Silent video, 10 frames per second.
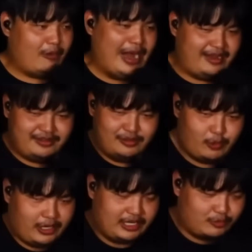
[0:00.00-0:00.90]
แวกแวก
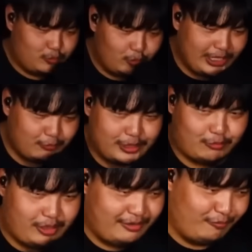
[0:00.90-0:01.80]
กุ๊กกิ๊ก
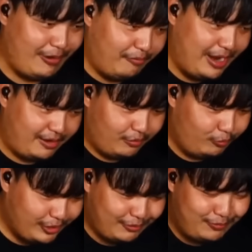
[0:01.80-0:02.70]
กุกิ๊กแวกแวก